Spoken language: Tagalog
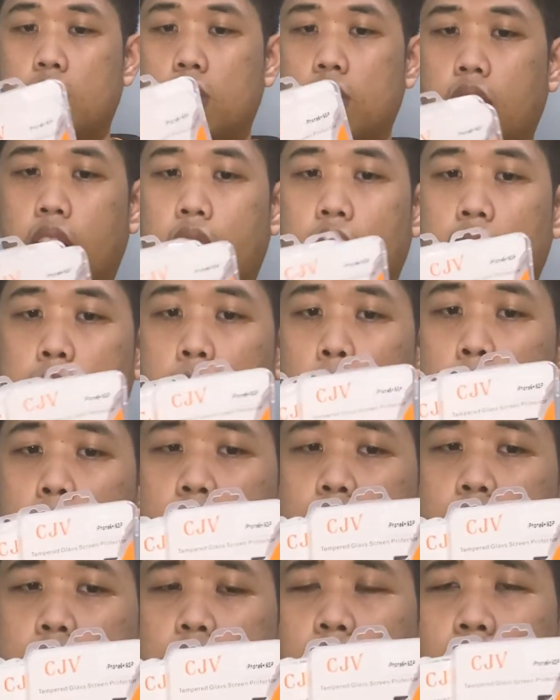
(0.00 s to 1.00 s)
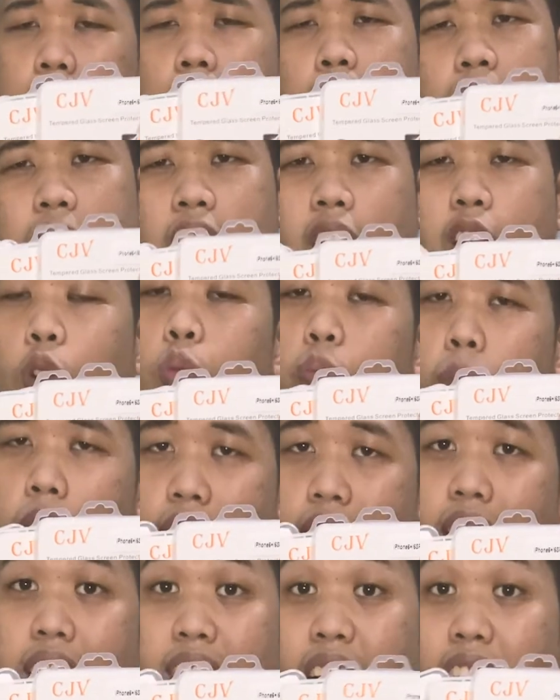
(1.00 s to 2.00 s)
Kahit pa, parang tatlong
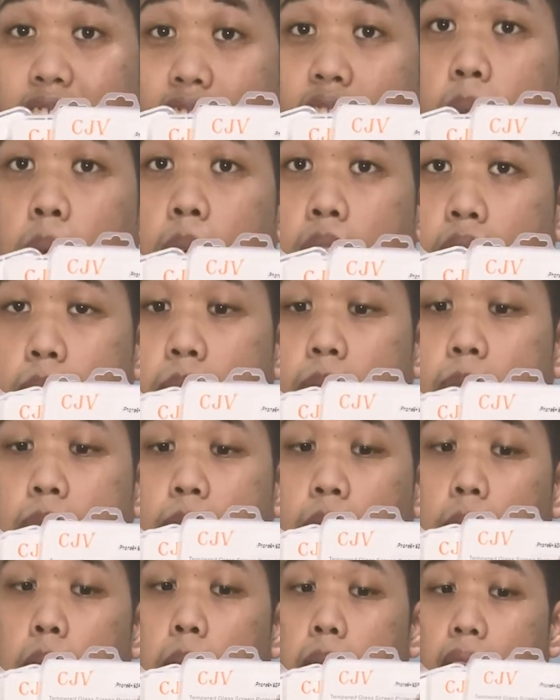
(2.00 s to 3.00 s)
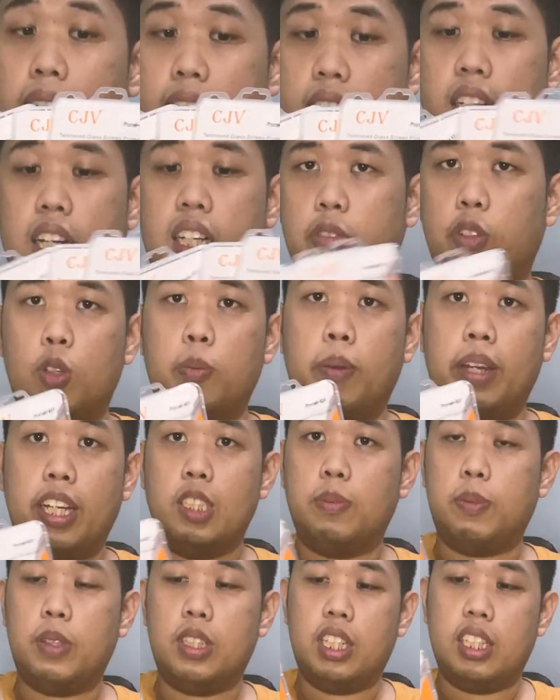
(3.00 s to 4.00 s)
bagsak saka siya ma mababagsak for my
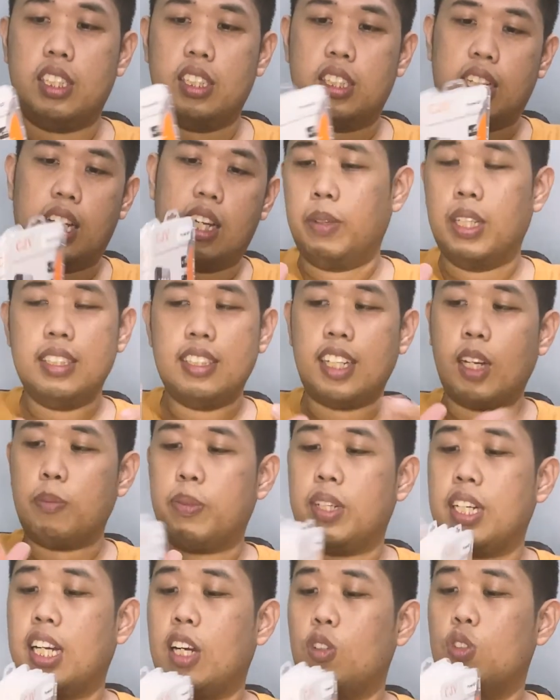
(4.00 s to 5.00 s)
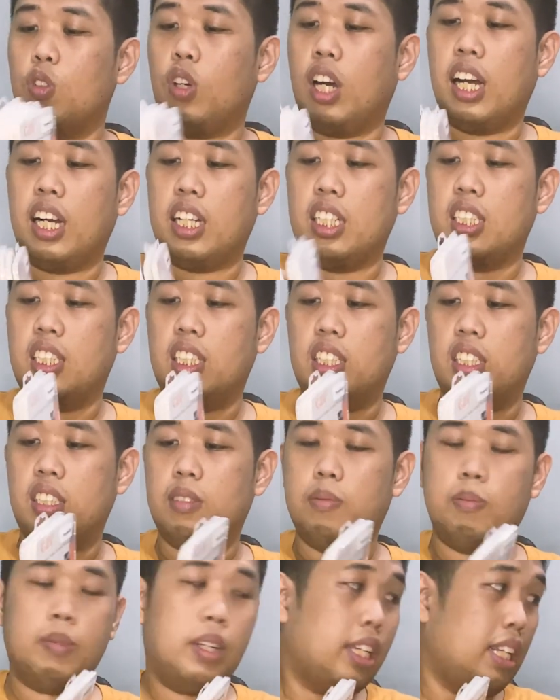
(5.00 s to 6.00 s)
experience ah. May stock pa nga ako nung akin eh.
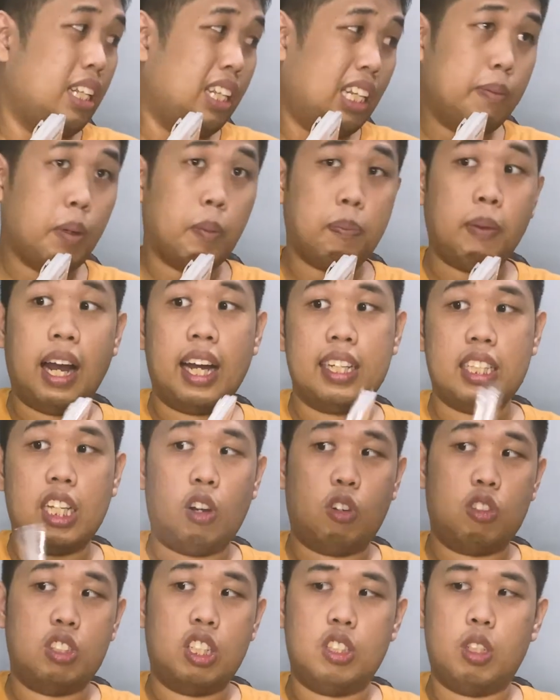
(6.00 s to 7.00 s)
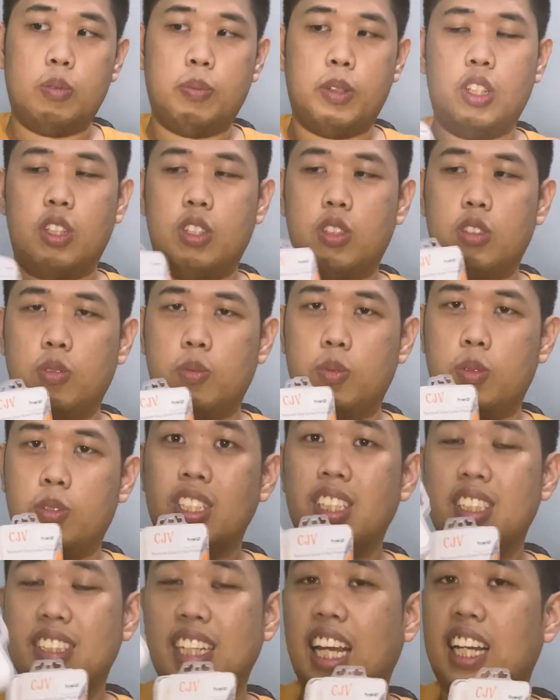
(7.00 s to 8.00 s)
May lima pa ata ako nito pero
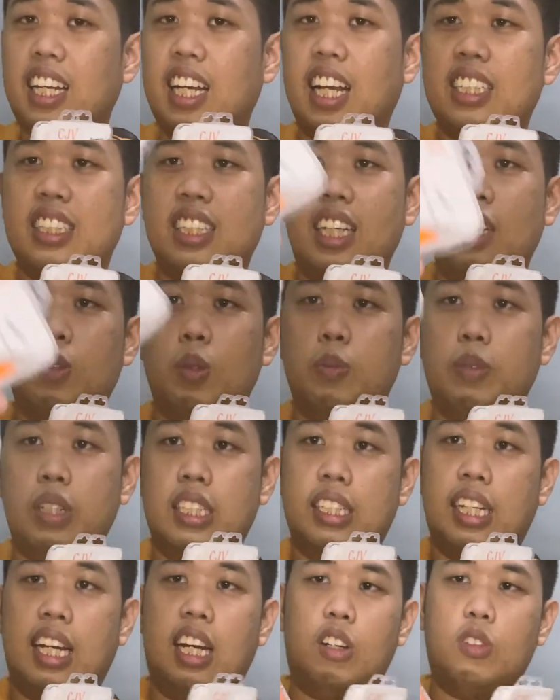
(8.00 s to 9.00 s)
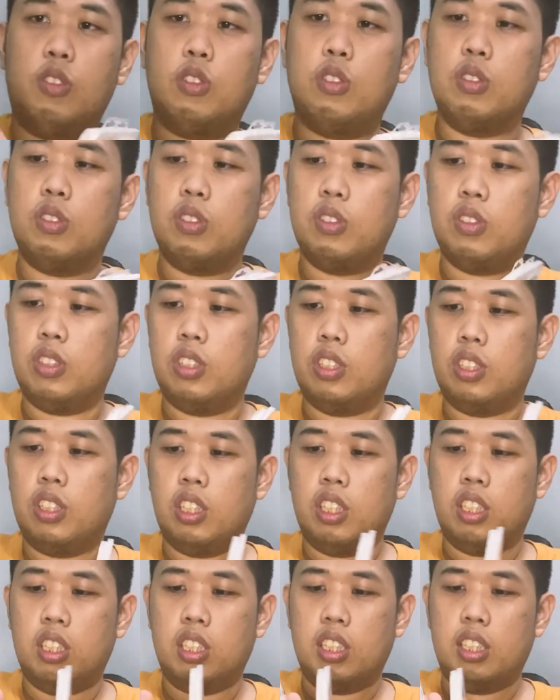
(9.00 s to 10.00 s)
dahil nga sale, bumili na ako
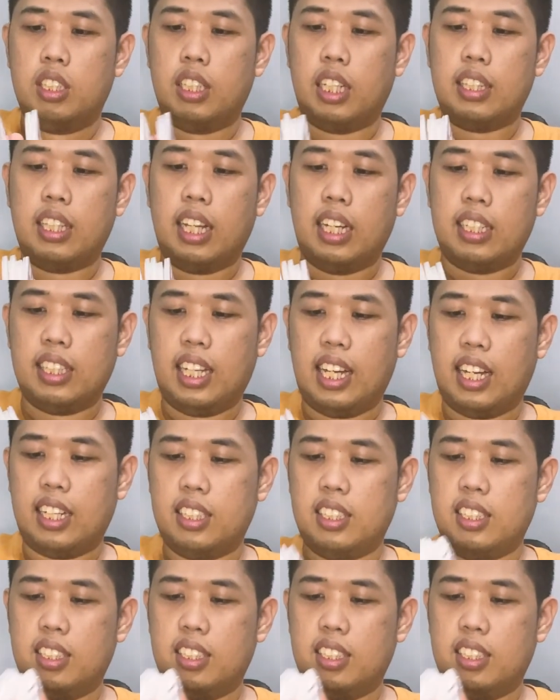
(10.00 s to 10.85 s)
ng dagdag.